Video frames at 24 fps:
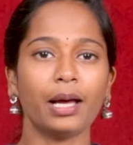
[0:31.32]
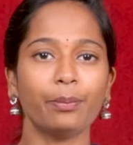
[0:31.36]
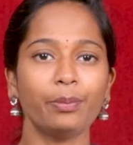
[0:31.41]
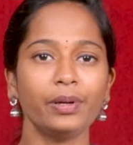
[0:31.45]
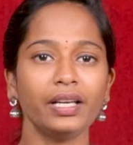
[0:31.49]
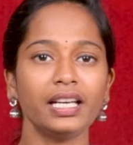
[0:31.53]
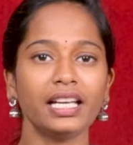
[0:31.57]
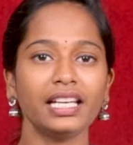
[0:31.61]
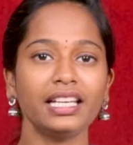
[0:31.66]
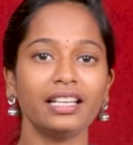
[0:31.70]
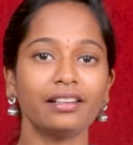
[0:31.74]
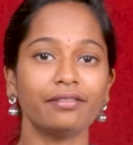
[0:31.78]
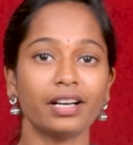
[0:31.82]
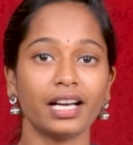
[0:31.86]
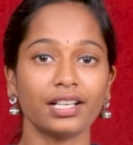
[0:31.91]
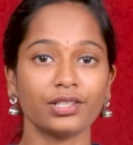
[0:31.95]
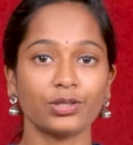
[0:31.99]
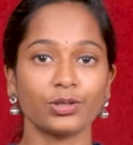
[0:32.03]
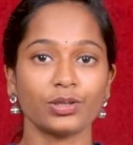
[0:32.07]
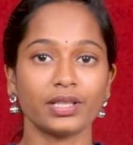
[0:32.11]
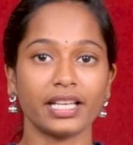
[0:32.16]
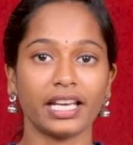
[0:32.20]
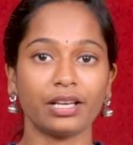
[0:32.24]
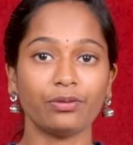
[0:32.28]
అభినయ
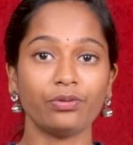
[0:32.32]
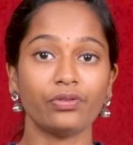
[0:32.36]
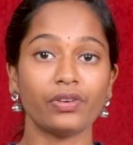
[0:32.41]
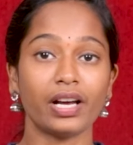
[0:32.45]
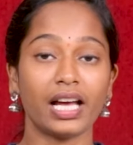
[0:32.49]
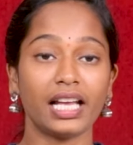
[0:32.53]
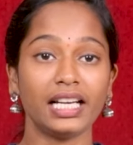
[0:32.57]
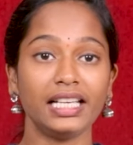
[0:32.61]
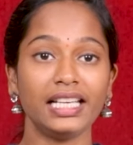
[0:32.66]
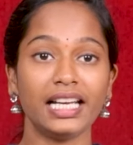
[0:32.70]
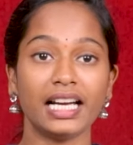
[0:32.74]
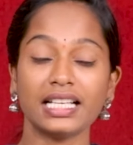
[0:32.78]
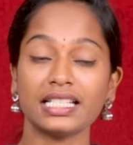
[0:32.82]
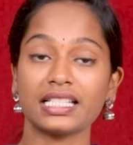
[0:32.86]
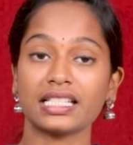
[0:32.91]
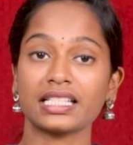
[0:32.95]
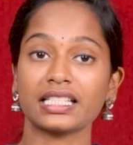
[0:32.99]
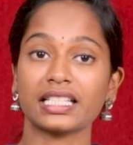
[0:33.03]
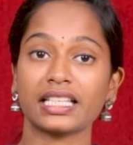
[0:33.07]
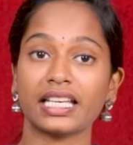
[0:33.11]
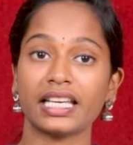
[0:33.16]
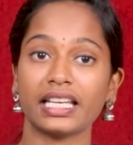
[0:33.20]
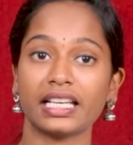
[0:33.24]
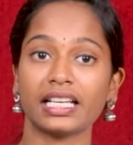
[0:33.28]
వాసుదేవ్ అలియాస్
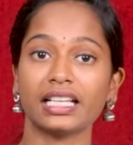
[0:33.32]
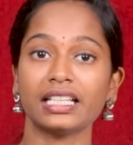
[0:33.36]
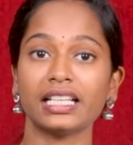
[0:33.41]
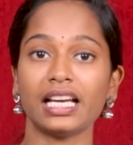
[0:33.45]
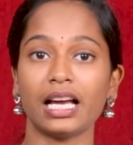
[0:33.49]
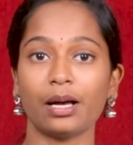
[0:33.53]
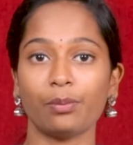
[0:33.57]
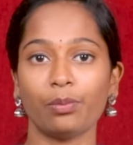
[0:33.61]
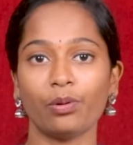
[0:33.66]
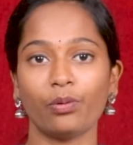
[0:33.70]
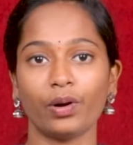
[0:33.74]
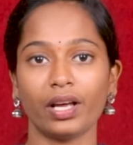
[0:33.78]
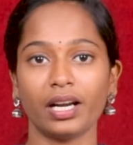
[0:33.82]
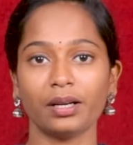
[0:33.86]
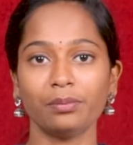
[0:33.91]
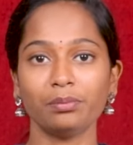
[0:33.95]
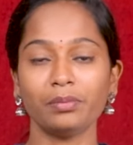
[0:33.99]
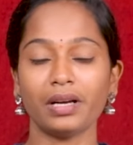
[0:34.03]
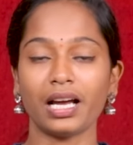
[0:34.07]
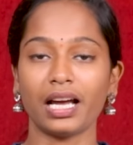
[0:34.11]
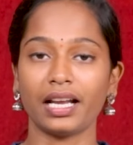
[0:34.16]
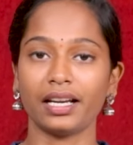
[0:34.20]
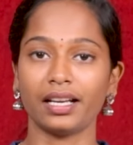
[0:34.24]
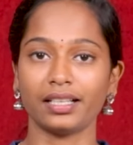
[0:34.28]
కిరణ్
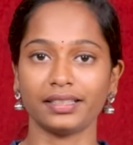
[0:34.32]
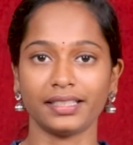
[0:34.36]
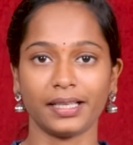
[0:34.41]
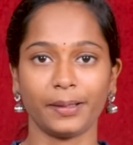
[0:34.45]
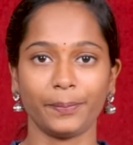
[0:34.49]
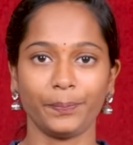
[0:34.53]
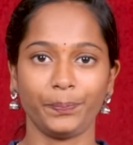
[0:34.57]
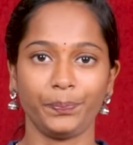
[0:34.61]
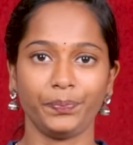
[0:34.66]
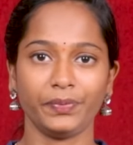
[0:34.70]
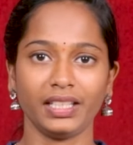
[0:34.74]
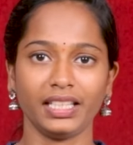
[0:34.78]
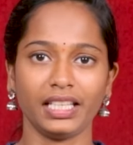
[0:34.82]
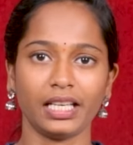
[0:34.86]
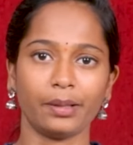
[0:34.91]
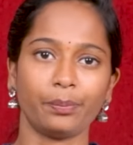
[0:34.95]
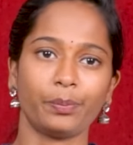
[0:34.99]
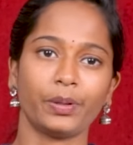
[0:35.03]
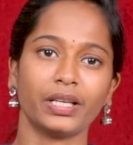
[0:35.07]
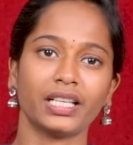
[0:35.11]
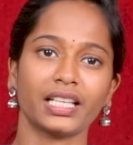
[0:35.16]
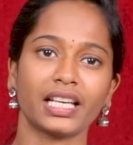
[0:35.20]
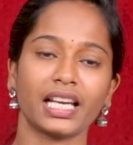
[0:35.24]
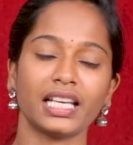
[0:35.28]
అభవరం అనాథ
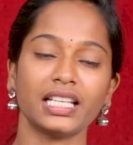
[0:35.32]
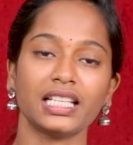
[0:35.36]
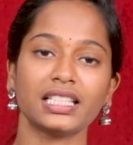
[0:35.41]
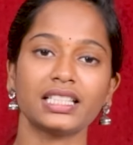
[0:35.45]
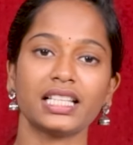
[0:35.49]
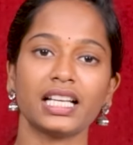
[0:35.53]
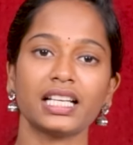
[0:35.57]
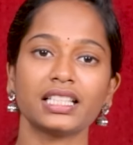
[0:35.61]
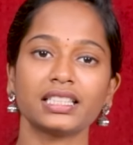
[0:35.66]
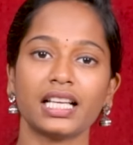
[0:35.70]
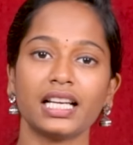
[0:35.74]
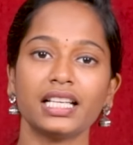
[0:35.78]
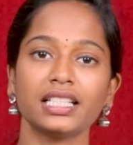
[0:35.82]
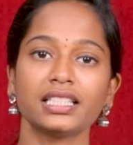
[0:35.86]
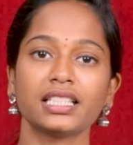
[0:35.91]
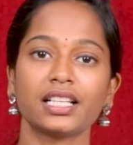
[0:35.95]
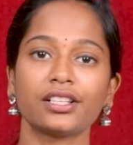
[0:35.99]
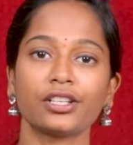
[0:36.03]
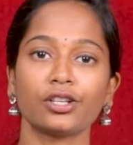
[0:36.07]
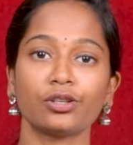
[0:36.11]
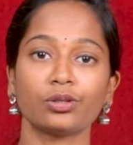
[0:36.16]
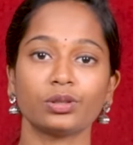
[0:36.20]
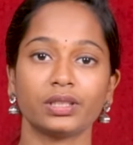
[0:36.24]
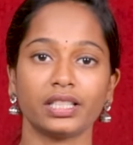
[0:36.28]
ఎప్పటికైనా తన
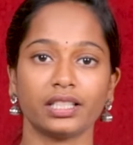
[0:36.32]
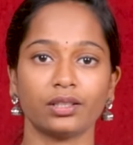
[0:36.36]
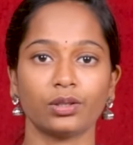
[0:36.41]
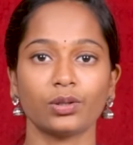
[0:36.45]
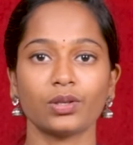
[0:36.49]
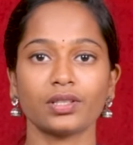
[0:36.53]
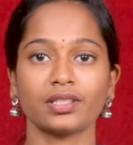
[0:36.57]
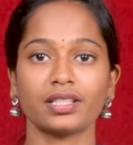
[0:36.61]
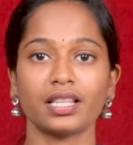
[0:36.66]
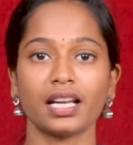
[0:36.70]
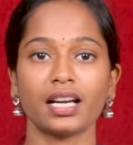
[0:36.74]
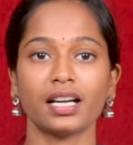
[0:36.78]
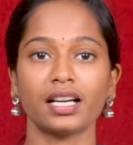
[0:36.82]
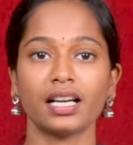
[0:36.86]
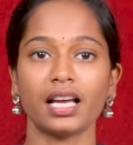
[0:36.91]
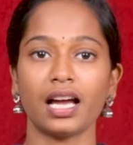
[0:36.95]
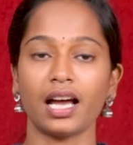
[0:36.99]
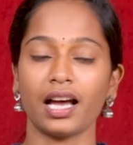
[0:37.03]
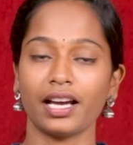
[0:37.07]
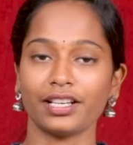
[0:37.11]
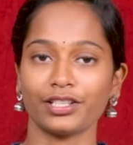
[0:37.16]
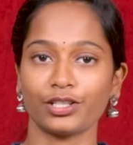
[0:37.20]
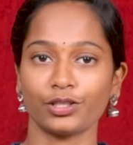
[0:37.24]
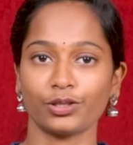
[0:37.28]
తల్లిదండ్రులు తిరిగొస్తారన్న
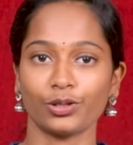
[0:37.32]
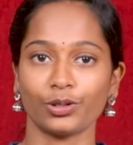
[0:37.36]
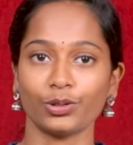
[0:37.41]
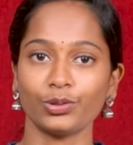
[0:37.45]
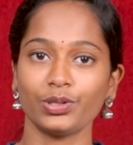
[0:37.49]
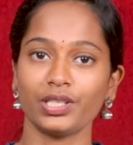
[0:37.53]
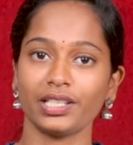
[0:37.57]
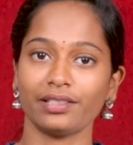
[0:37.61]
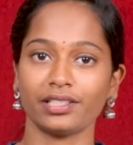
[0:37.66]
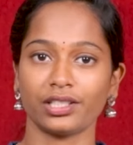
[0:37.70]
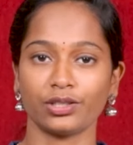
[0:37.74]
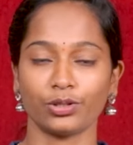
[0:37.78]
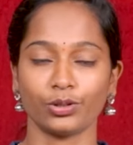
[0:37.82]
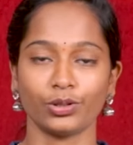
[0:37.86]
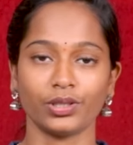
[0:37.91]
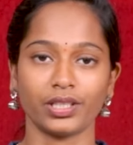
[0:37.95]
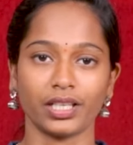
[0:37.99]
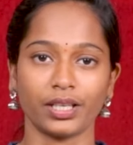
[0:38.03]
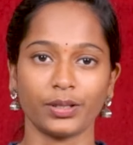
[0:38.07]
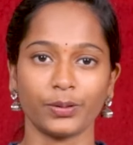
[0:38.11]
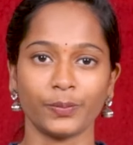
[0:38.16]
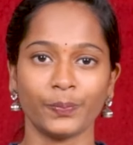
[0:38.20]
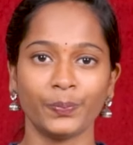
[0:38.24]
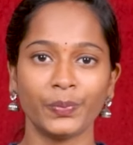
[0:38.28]
ఆశతో
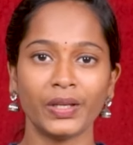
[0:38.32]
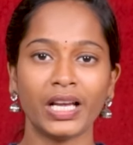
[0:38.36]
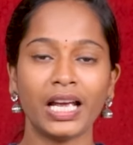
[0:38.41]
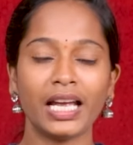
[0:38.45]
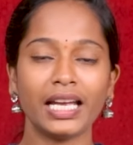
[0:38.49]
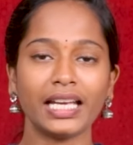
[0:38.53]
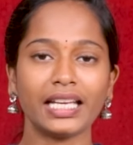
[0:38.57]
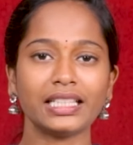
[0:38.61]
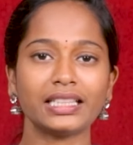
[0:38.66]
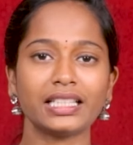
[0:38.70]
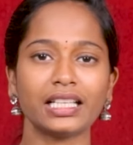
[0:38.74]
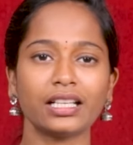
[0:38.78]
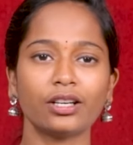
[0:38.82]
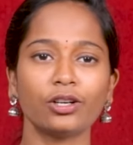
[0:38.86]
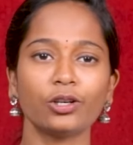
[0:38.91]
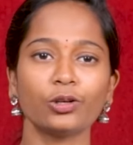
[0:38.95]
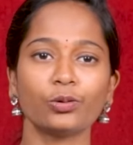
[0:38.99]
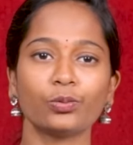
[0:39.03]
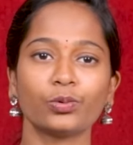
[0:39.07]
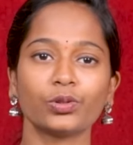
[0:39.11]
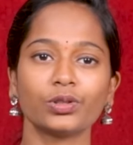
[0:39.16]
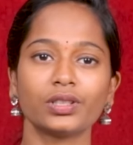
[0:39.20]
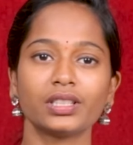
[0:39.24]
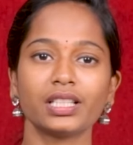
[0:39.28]
జీవిస్తుంటాడు
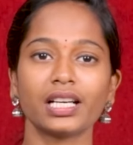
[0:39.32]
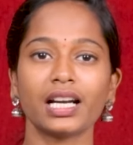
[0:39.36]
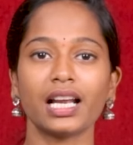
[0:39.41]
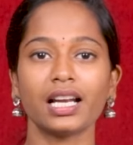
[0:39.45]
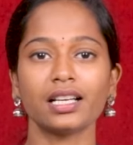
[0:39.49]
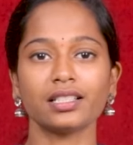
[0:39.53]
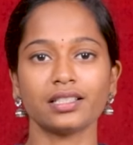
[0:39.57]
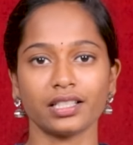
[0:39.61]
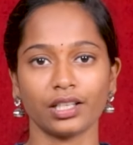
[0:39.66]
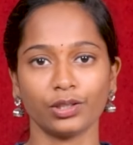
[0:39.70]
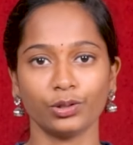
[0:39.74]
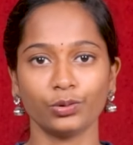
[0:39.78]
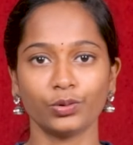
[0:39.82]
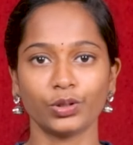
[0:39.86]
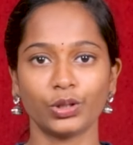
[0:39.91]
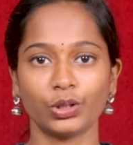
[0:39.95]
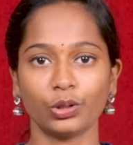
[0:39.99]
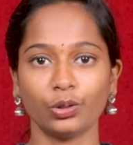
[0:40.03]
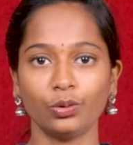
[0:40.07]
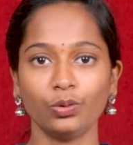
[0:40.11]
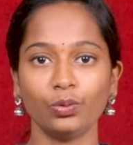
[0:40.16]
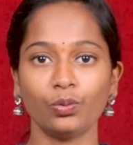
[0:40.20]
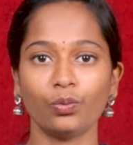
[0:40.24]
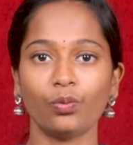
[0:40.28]
ఇతరులు ఉత్తరాలు
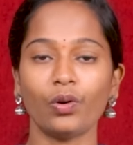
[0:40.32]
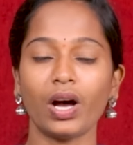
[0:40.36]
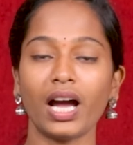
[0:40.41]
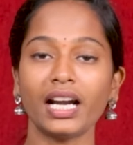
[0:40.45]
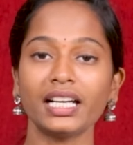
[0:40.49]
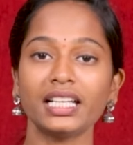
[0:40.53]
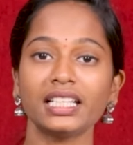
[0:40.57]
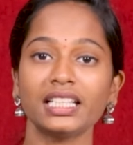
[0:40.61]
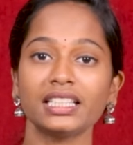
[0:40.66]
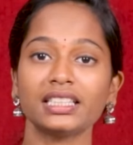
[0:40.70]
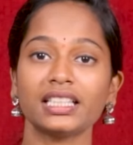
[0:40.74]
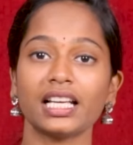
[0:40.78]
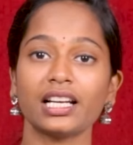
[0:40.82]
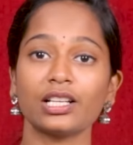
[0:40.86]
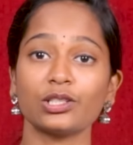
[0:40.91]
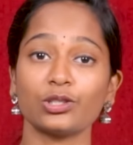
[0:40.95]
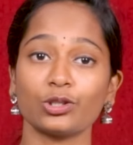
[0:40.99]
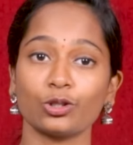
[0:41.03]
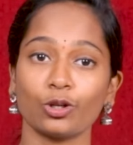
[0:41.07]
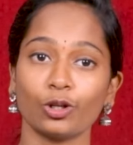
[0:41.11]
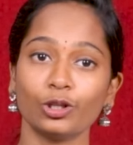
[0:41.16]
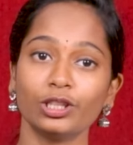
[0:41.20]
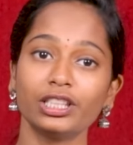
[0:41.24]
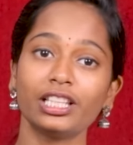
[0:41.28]
చదువుతూ వాటిని తన
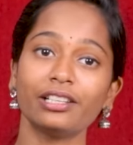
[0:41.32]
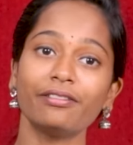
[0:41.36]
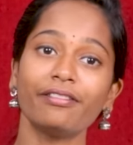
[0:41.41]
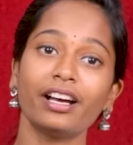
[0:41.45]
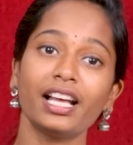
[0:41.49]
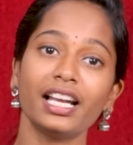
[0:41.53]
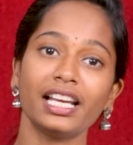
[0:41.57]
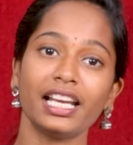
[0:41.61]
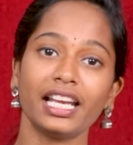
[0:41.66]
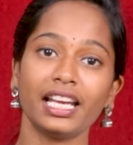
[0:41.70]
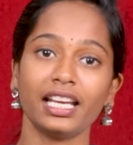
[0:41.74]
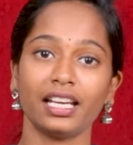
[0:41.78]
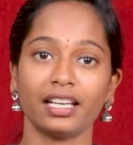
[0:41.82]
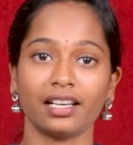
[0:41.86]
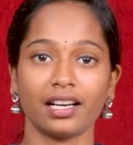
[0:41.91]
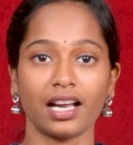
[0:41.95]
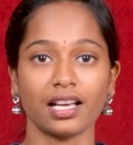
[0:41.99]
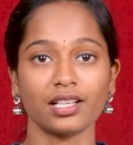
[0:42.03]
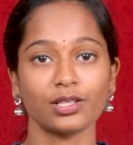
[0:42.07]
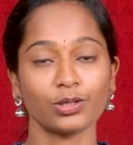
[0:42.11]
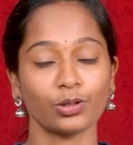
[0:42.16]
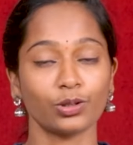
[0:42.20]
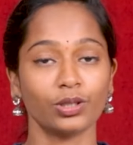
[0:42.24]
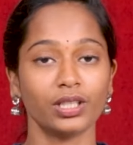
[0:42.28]
సొంత వాళ్లే
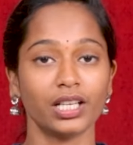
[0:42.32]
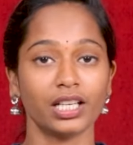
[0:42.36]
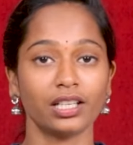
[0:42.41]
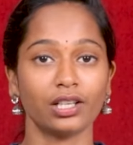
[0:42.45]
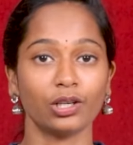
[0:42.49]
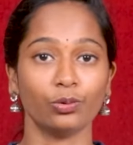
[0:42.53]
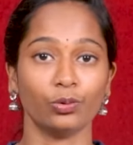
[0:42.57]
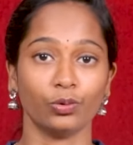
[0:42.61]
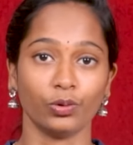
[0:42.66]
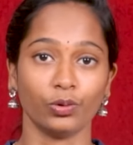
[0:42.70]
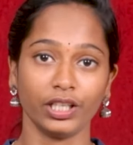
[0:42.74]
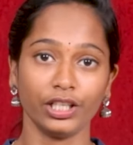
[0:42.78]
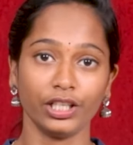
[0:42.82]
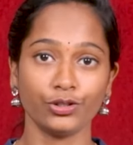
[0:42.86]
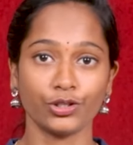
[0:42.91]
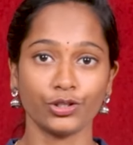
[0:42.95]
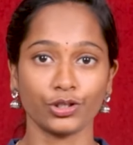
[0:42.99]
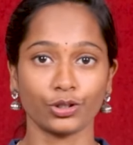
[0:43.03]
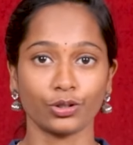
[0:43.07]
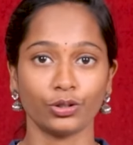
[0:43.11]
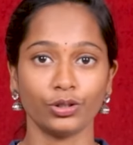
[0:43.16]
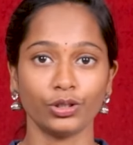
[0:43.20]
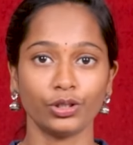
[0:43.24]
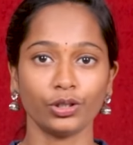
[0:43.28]
రాసుకున్నట్లు
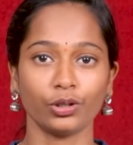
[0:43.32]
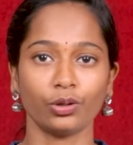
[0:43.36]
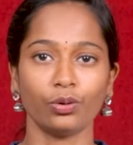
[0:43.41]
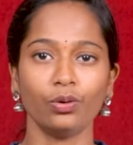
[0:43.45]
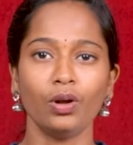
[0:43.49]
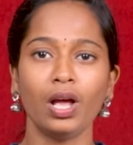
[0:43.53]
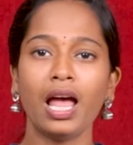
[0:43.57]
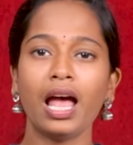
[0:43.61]
ఊహించుకుంటూ